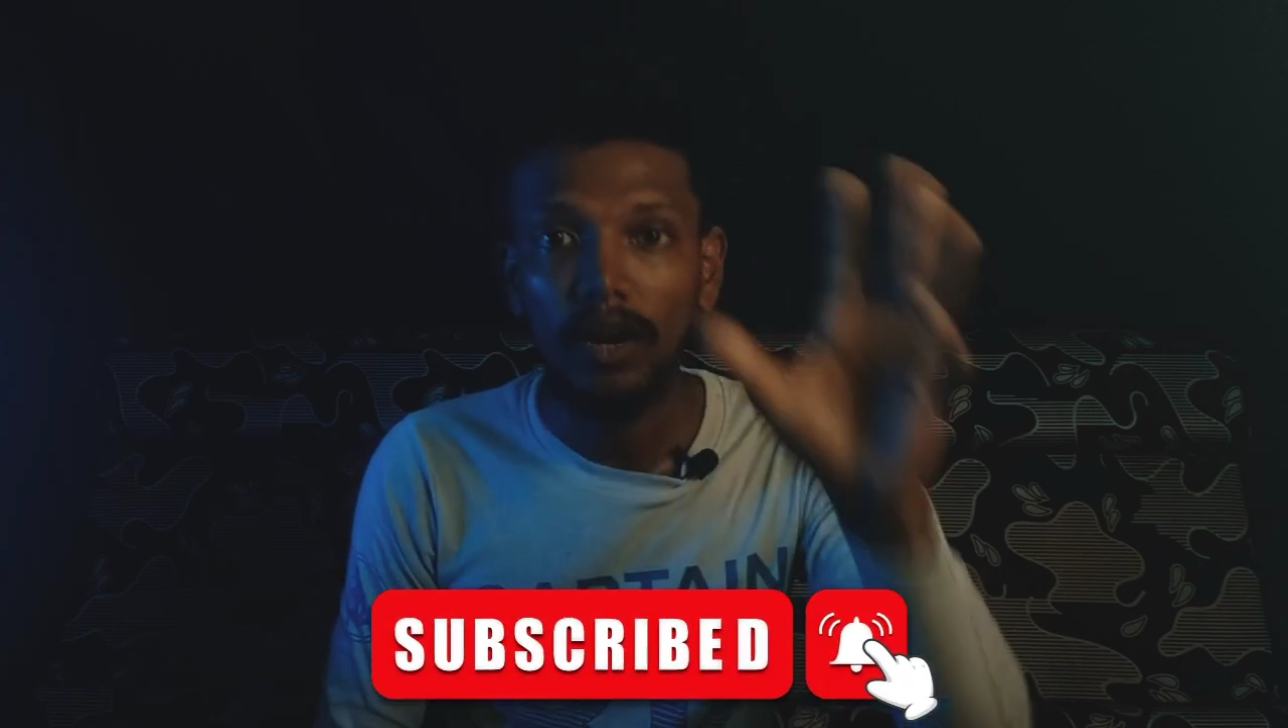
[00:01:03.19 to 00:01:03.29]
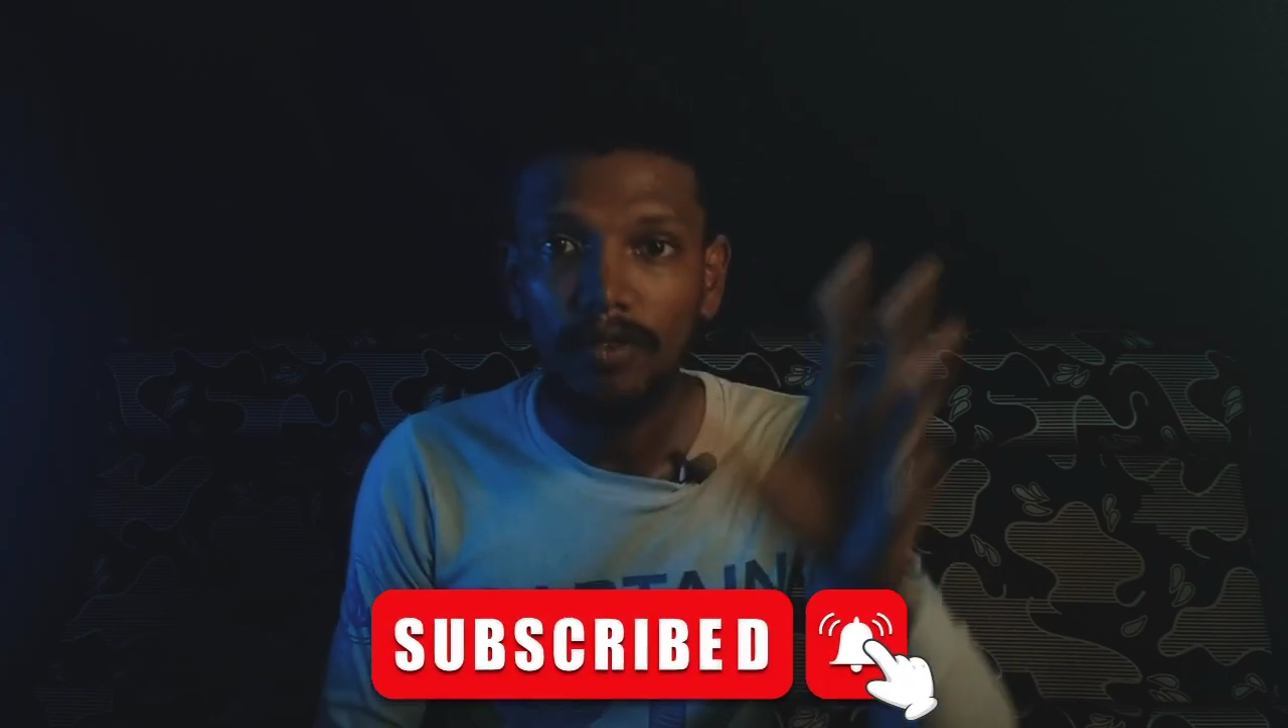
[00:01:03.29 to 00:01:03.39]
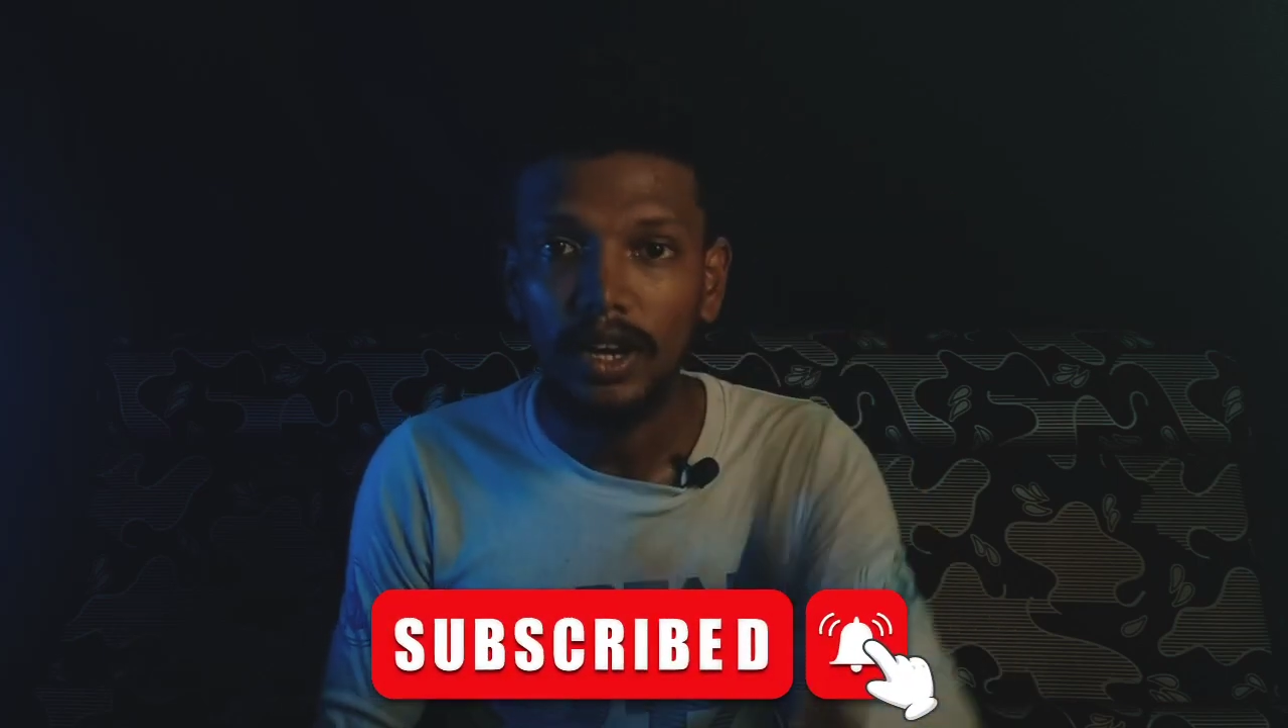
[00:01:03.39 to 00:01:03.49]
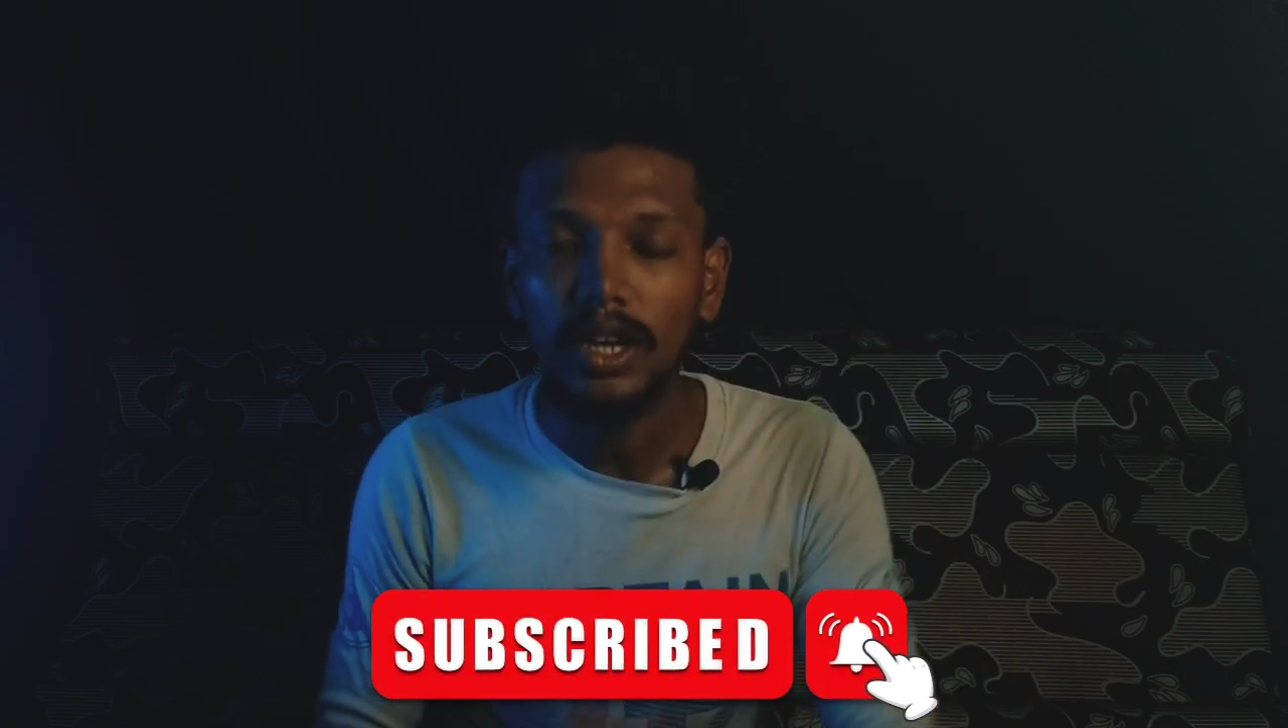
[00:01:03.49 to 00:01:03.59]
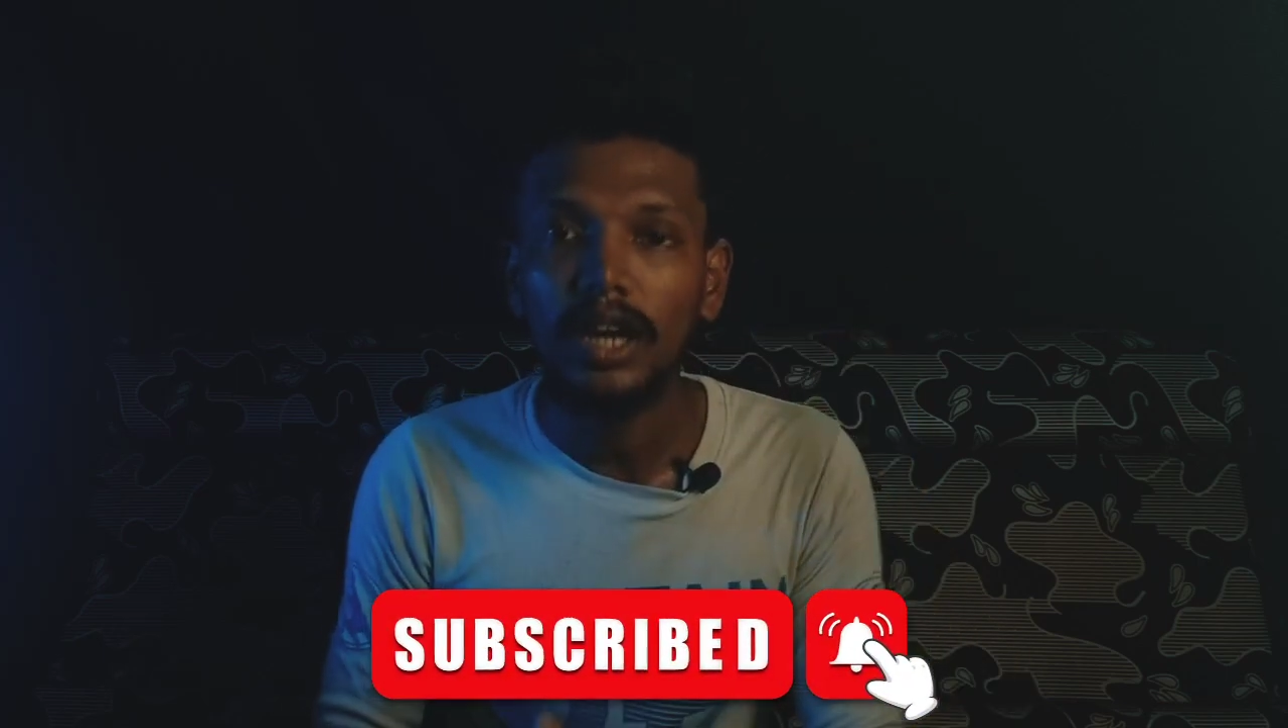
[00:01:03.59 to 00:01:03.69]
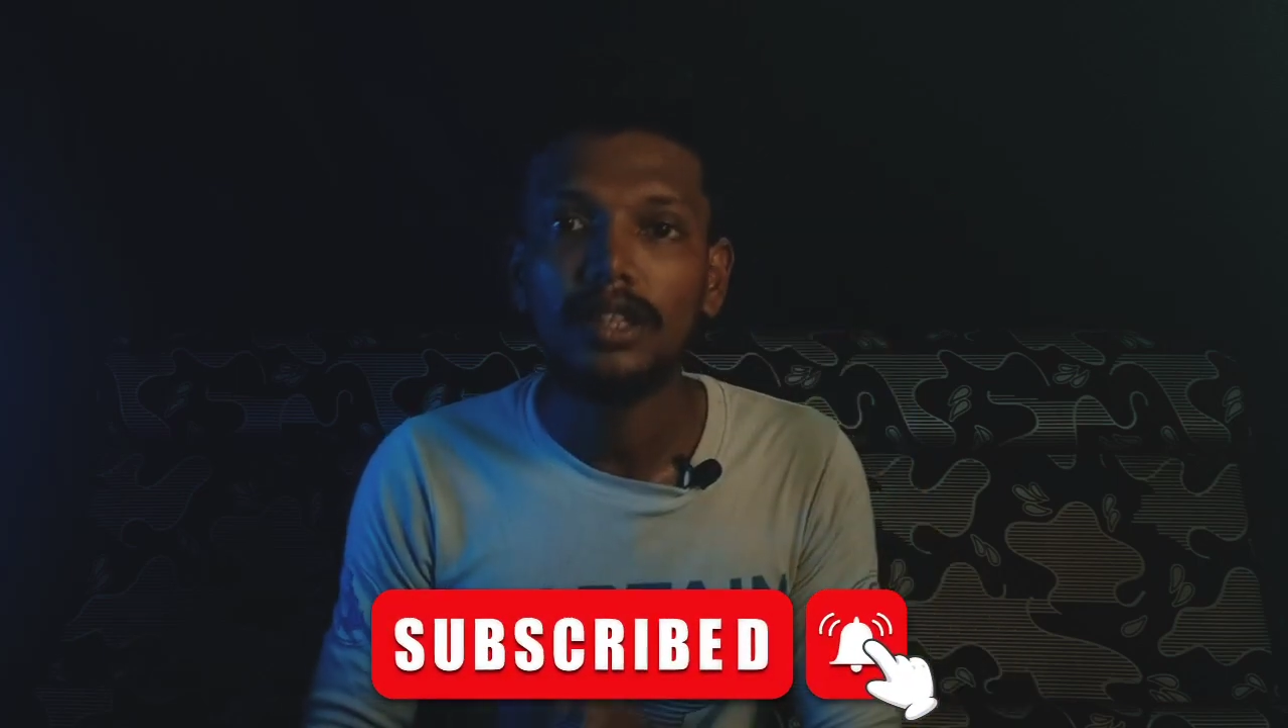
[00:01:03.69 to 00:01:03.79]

கான்ஃபிடென்ட்டாக